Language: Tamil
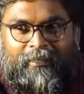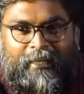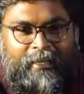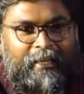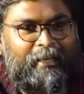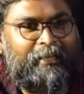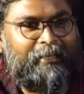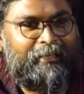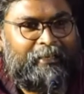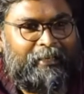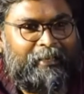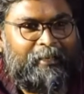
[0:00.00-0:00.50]

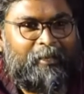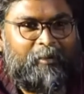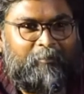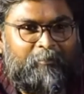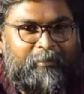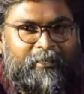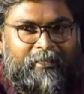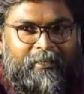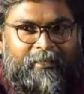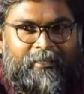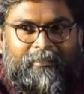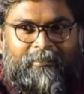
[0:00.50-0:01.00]
எங்கே இருக்கேன்
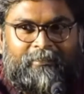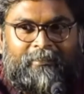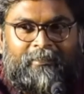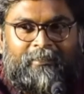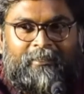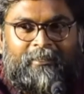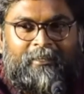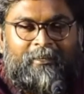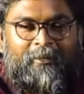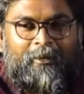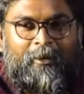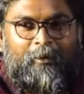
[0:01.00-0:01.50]
அப்படிங்கிறது
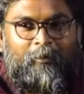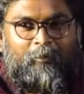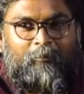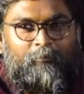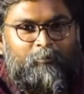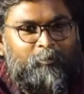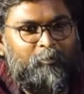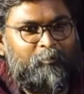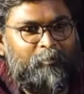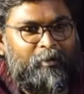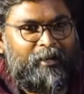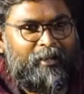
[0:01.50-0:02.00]
அவங்க
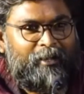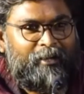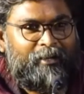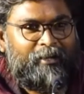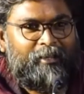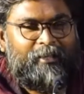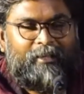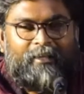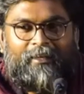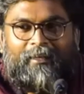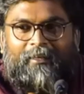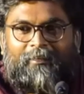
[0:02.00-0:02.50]
ஃபோன்
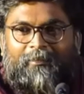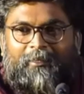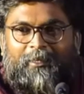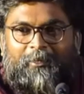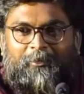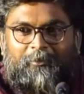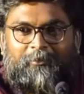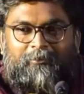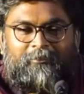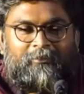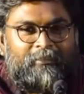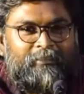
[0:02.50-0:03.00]
பண்ணாங்கன்னா
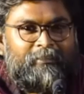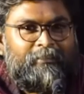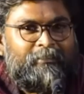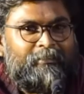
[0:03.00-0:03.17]
தெரியும்